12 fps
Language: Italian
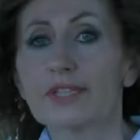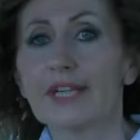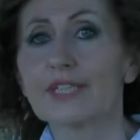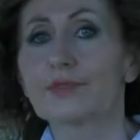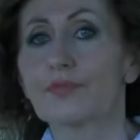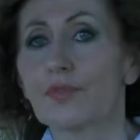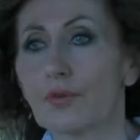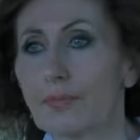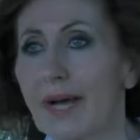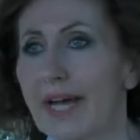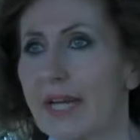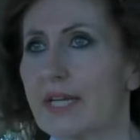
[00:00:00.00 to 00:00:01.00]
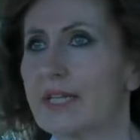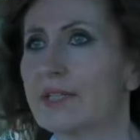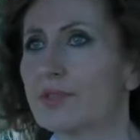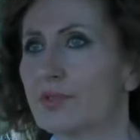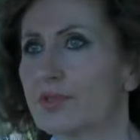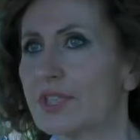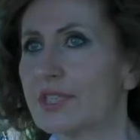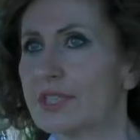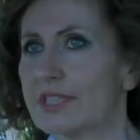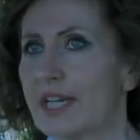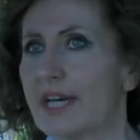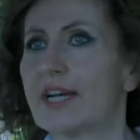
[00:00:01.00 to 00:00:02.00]
trasformare in
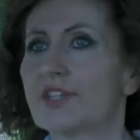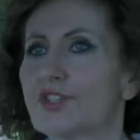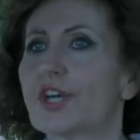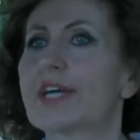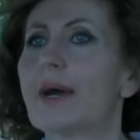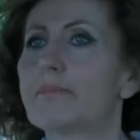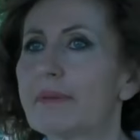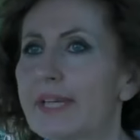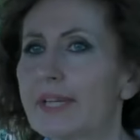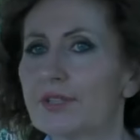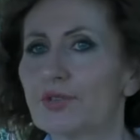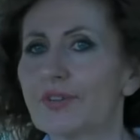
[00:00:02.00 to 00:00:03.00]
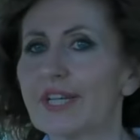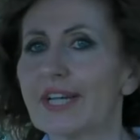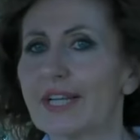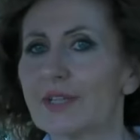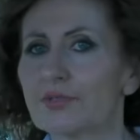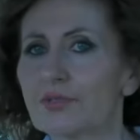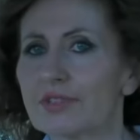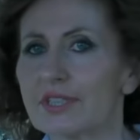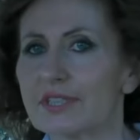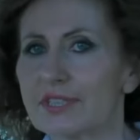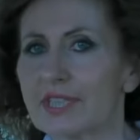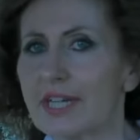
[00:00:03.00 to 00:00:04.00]
notizia, cioè capire dove era la
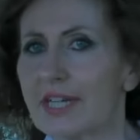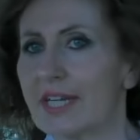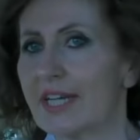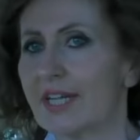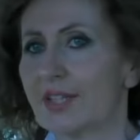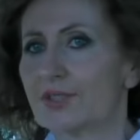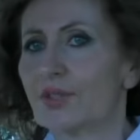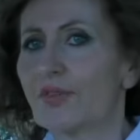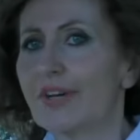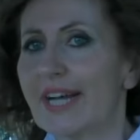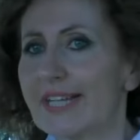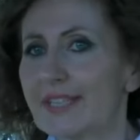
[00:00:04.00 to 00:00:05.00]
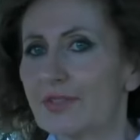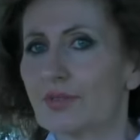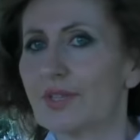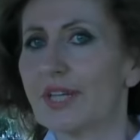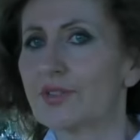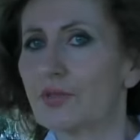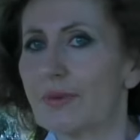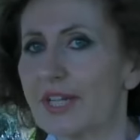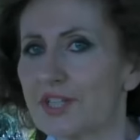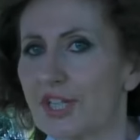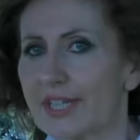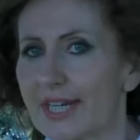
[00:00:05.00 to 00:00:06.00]
notizia dove altri non l'hanno
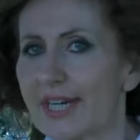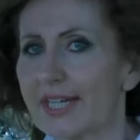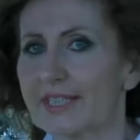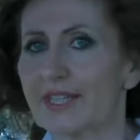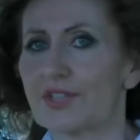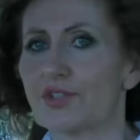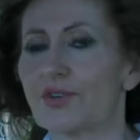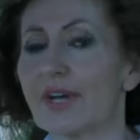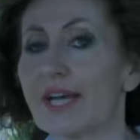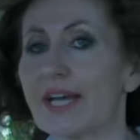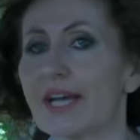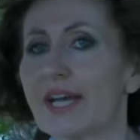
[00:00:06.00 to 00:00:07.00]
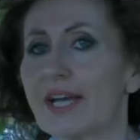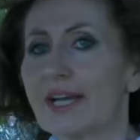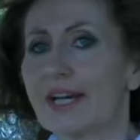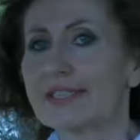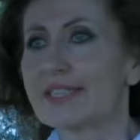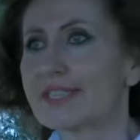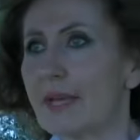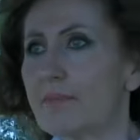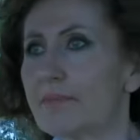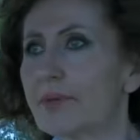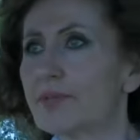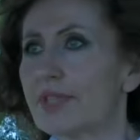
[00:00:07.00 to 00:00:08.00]
mai cercata, cioè ad
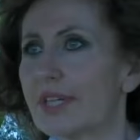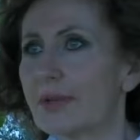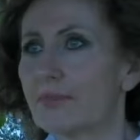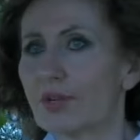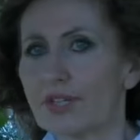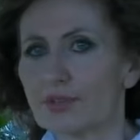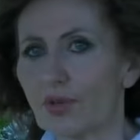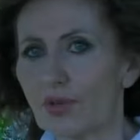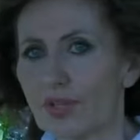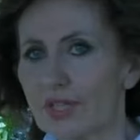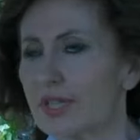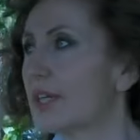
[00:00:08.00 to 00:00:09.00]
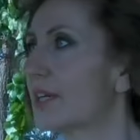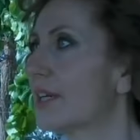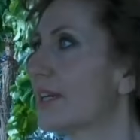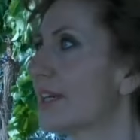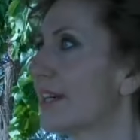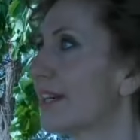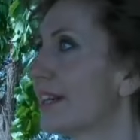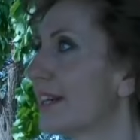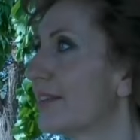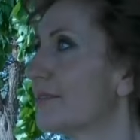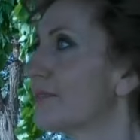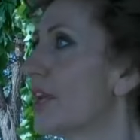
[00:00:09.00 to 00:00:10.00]
esempio nei laboratori
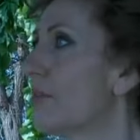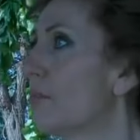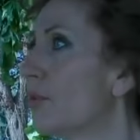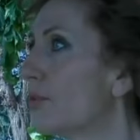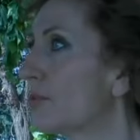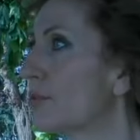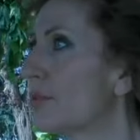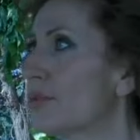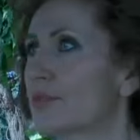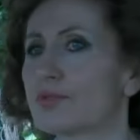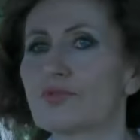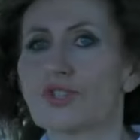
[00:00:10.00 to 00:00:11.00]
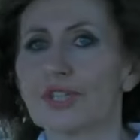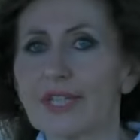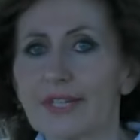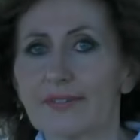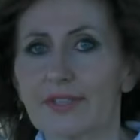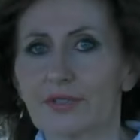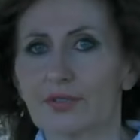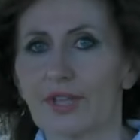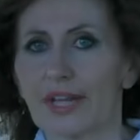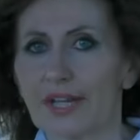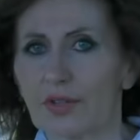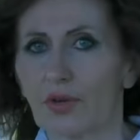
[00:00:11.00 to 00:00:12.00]
eh, del mondo succedevano
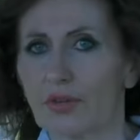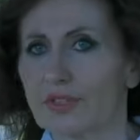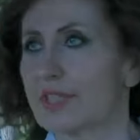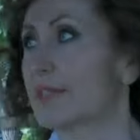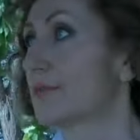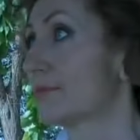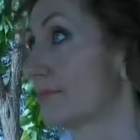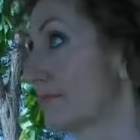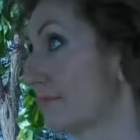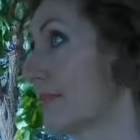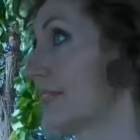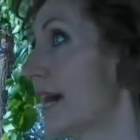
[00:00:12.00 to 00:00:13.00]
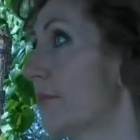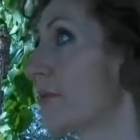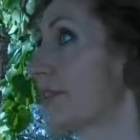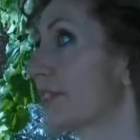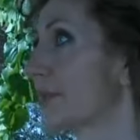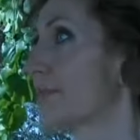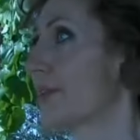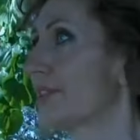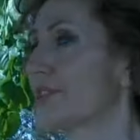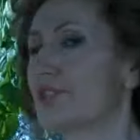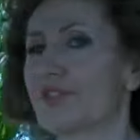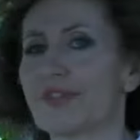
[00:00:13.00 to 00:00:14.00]
delle cose vediamo ad esempio la
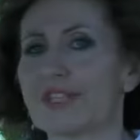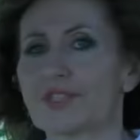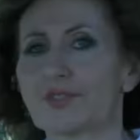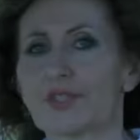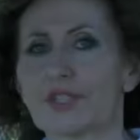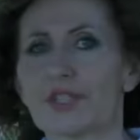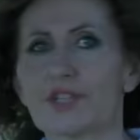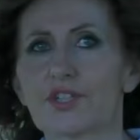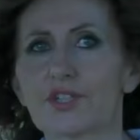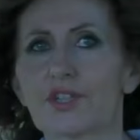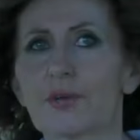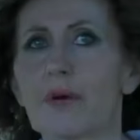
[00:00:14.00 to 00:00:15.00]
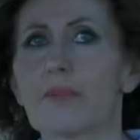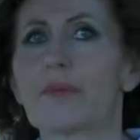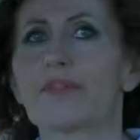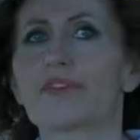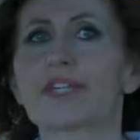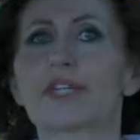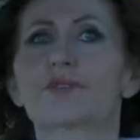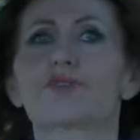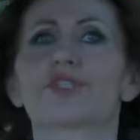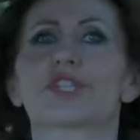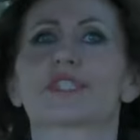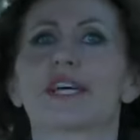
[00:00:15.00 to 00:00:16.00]
decifrazione del genoma, ma finché non
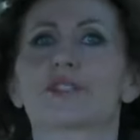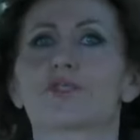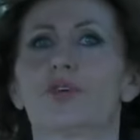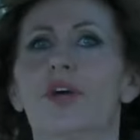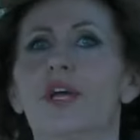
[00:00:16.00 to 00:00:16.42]
c'è stato